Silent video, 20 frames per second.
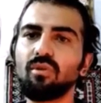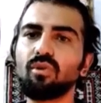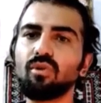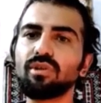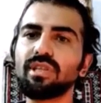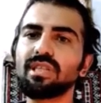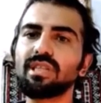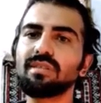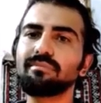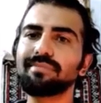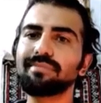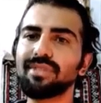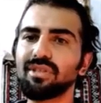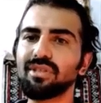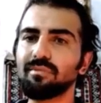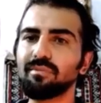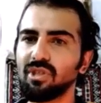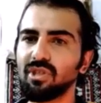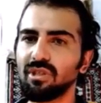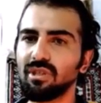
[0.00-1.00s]
Oradaki mış
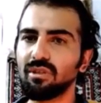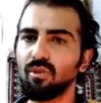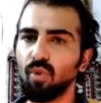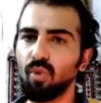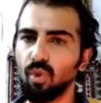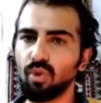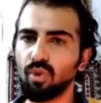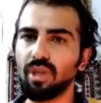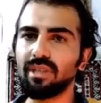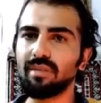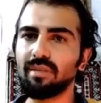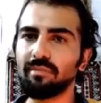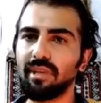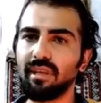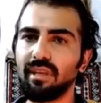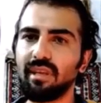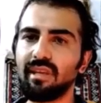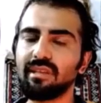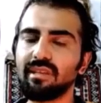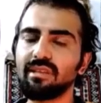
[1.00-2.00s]
mişin 10 anlamına
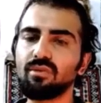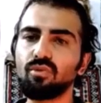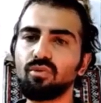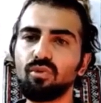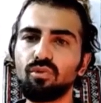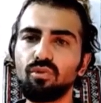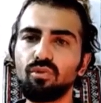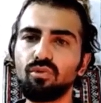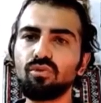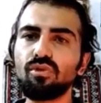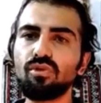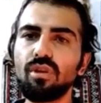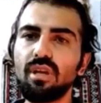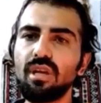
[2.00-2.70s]
geldiğini görüyoruz.